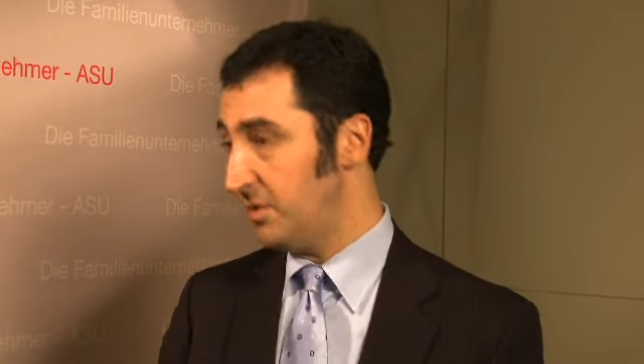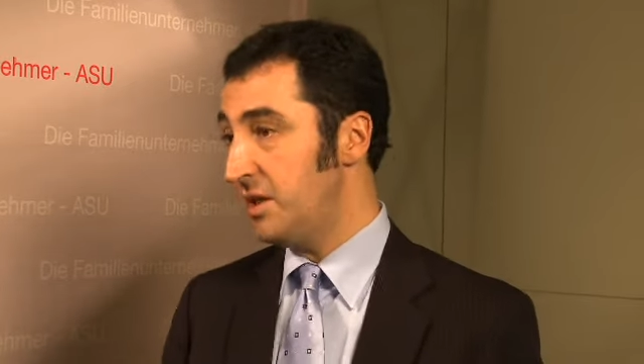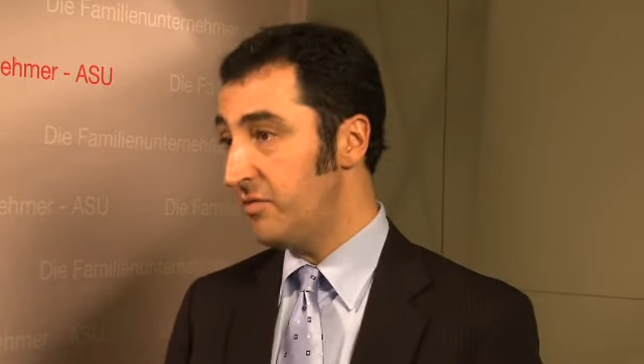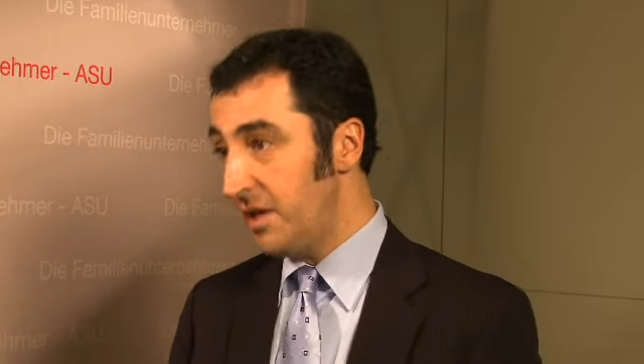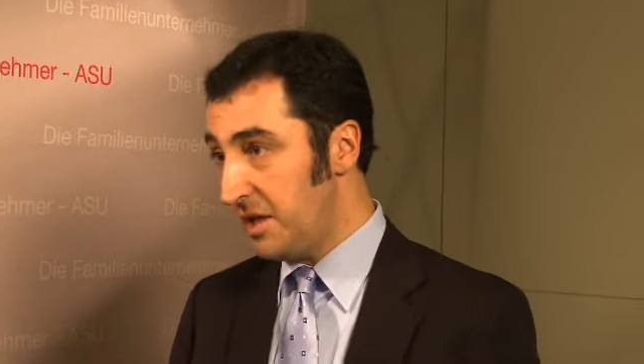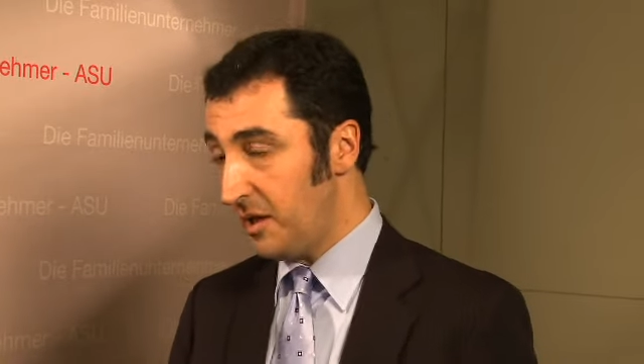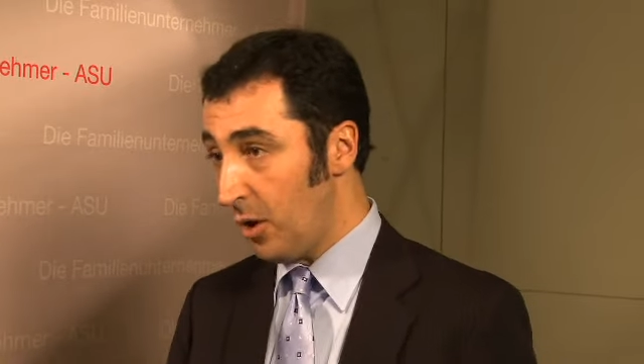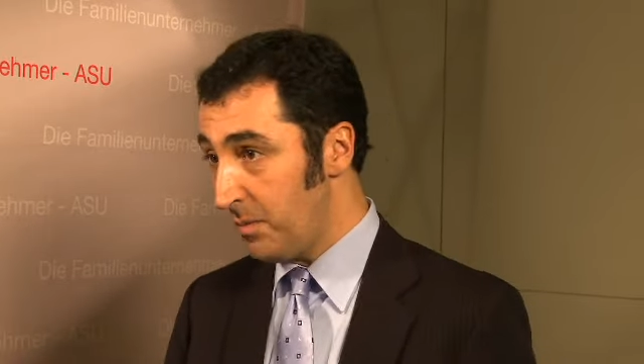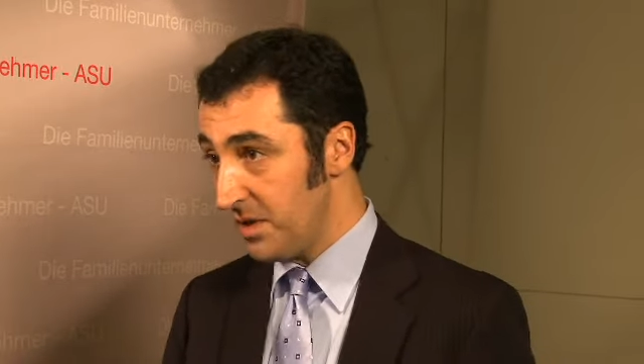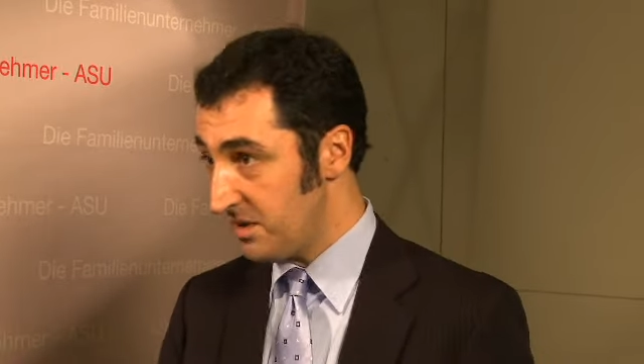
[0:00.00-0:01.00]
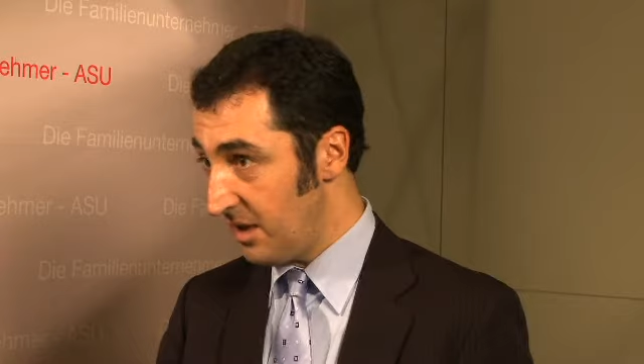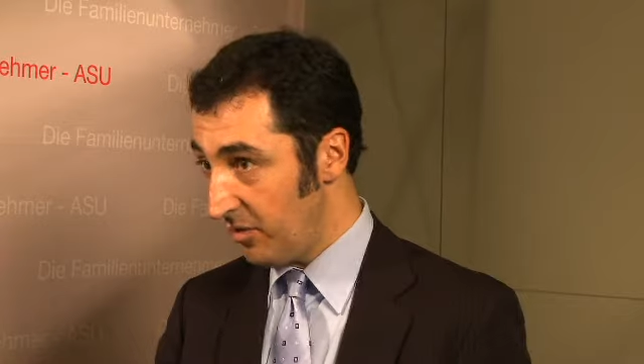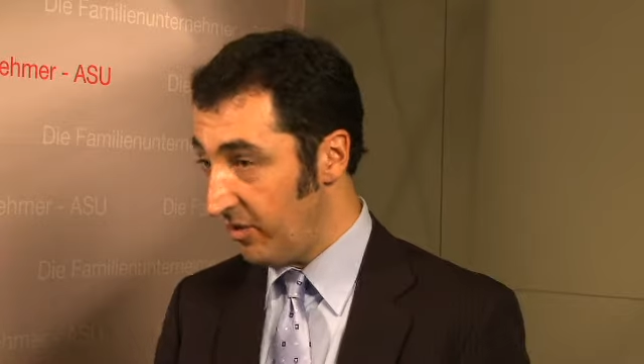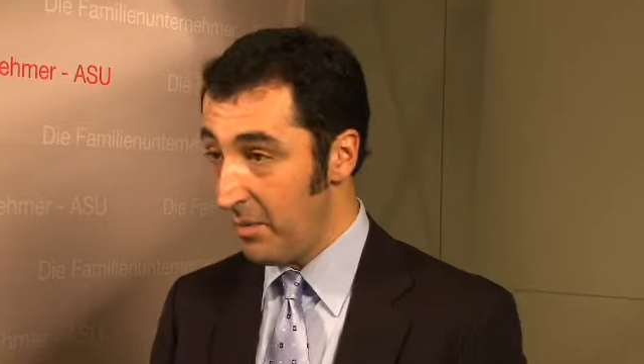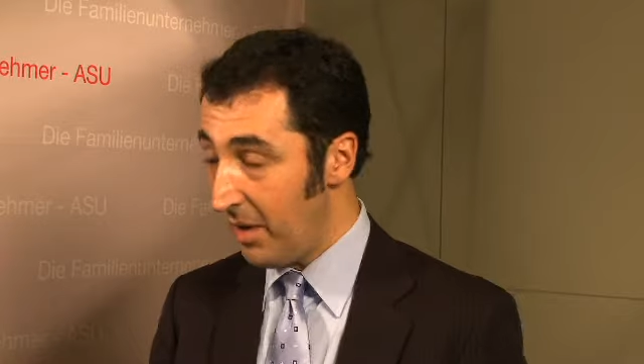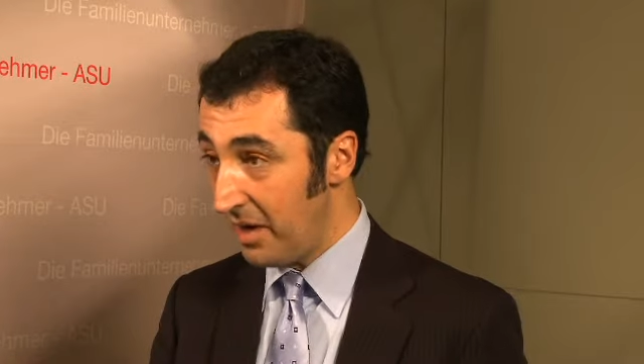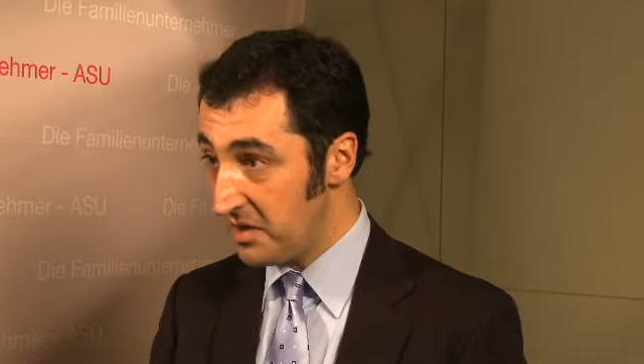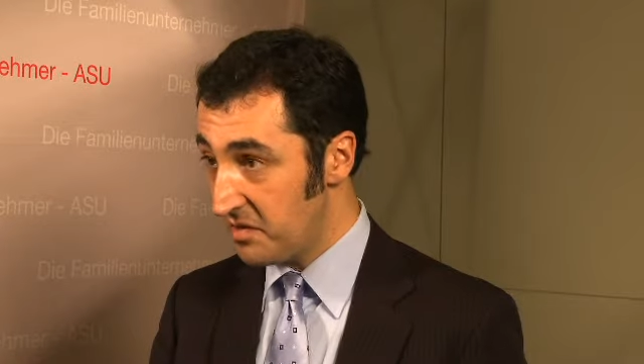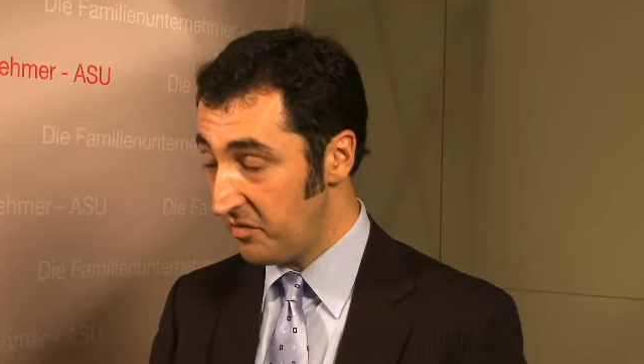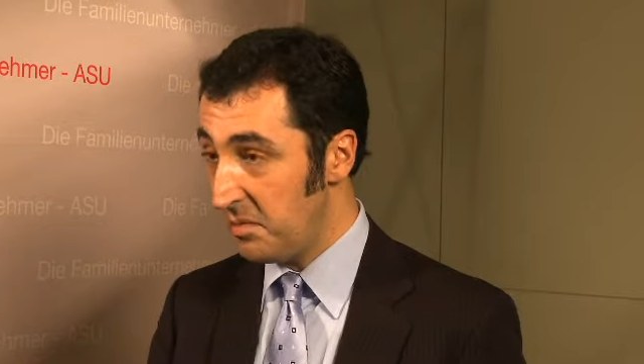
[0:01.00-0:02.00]
Nicht, weil ich glaube, dass dann auf einmal
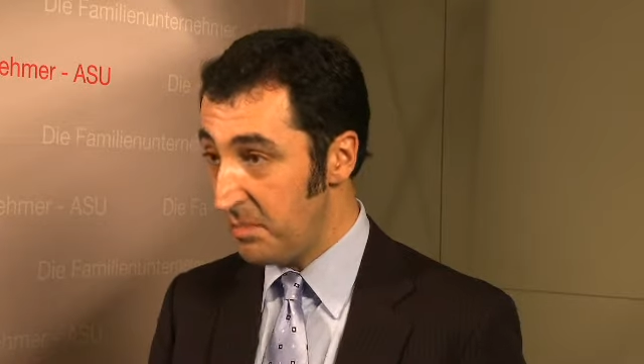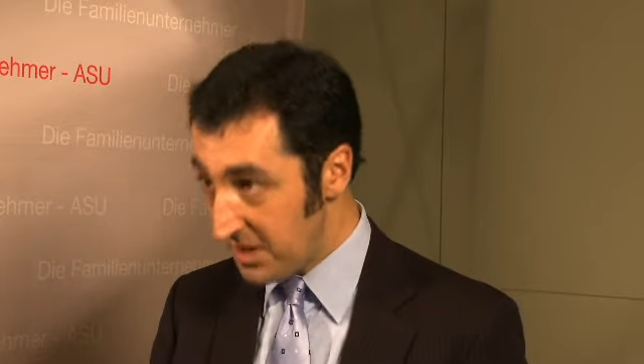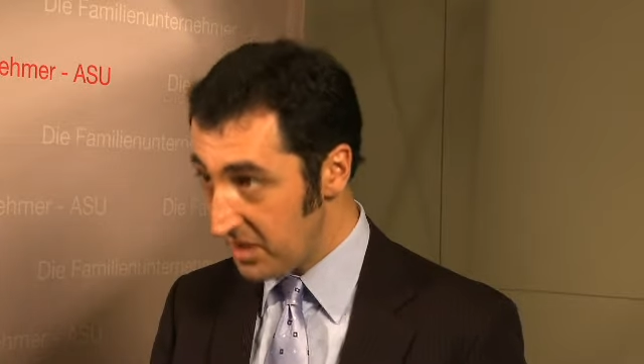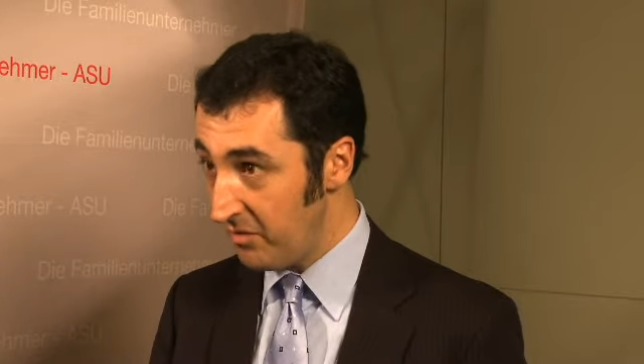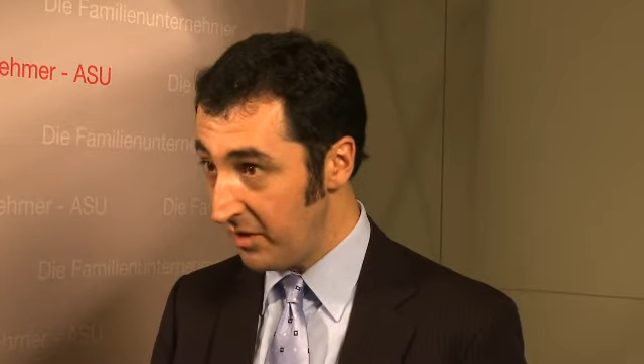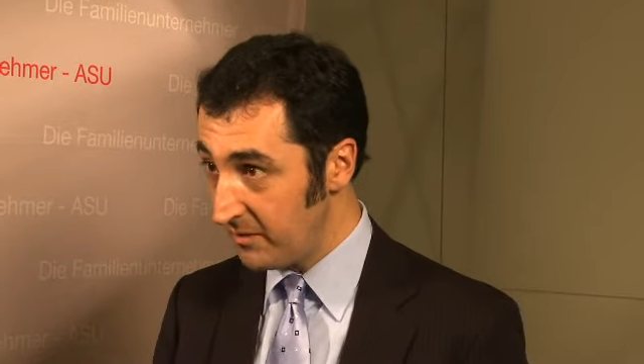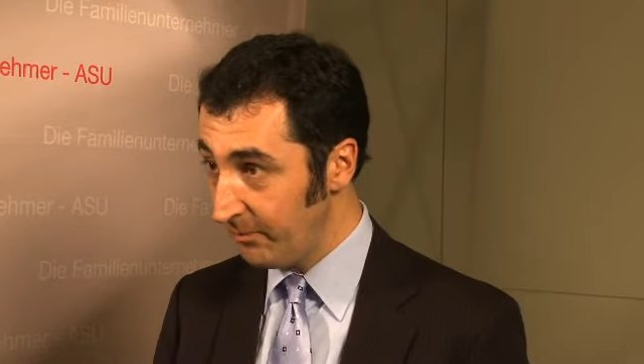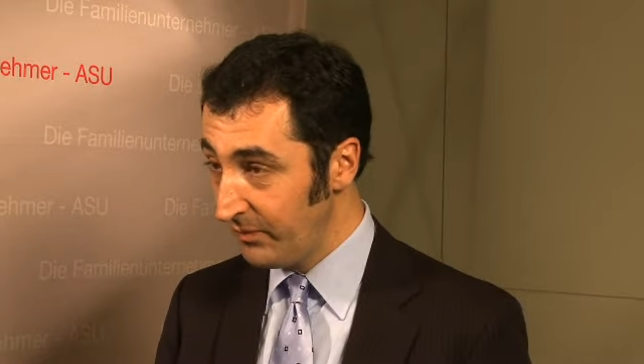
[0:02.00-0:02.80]
alles viel besser wird.